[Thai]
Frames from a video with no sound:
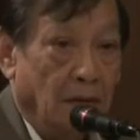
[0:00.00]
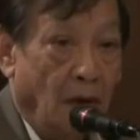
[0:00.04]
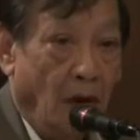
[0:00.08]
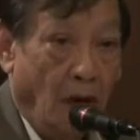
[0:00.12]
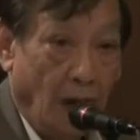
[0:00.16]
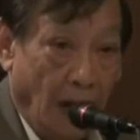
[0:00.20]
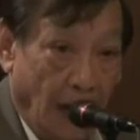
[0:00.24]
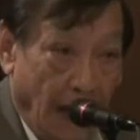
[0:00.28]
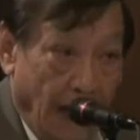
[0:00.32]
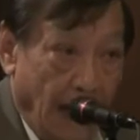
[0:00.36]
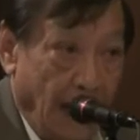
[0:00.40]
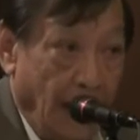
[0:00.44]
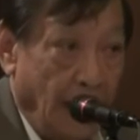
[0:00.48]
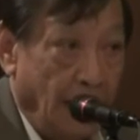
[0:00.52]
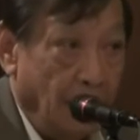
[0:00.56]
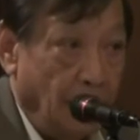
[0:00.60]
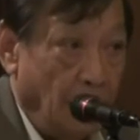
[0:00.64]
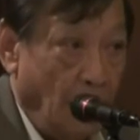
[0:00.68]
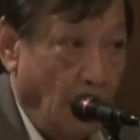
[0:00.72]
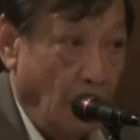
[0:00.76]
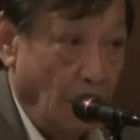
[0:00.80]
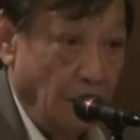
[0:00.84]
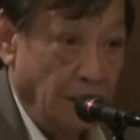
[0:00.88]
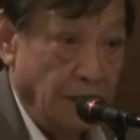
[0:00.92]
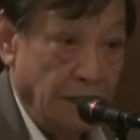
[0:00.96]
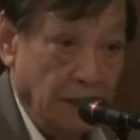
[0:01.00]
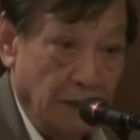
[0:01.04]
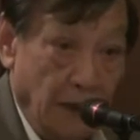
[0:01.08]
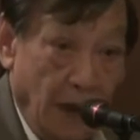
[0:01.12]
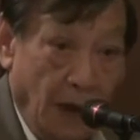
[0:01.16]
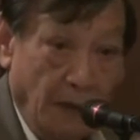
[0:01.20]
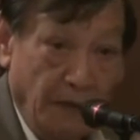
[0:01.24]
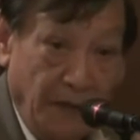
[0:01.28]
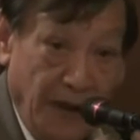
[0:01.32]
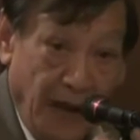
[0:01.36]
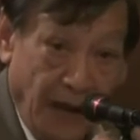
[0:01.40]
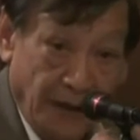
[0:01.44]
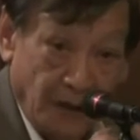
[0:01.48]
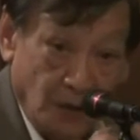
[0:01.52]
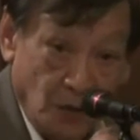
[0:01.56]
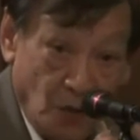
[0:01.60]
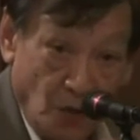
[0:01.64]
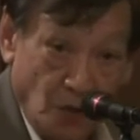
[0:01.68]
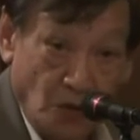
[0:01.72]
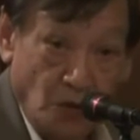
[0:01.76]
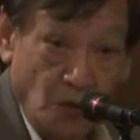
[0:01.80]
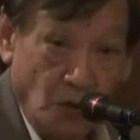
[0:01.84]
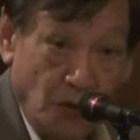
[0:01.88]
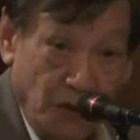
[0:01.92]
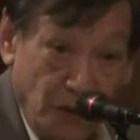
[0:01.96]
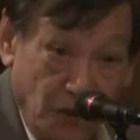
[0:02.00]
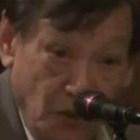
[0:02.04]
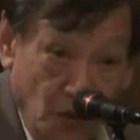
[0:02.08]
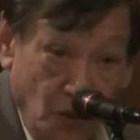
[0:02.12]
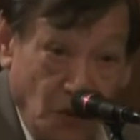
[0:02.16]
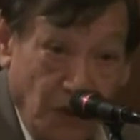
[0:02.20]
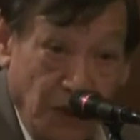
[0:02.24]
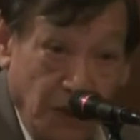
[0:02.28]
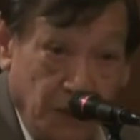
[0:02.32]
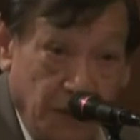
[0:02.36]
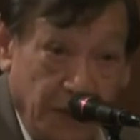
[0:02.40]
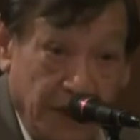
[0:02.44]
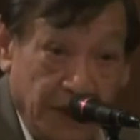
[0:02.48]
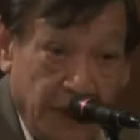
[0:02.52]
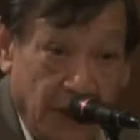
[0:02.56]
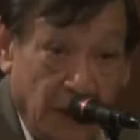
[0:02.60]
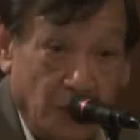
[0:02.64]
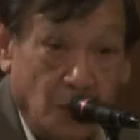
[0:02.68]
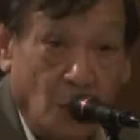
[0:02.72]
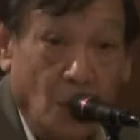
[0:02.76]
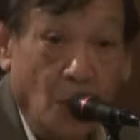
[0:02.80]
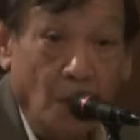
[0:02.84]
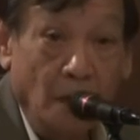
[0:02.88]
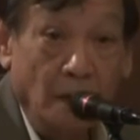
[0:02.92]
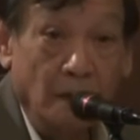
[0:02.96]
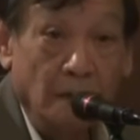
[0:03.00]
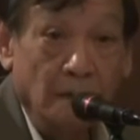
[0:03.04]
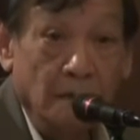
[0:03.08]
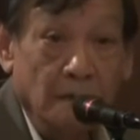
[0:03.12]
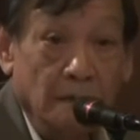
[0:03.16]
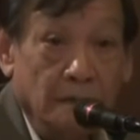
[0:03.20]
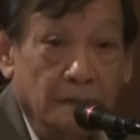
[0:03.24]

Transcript: เพราะอะไรฮะเพราะเขาถือว่า อำนาจสูงสุดอยู่ที่ประชาชน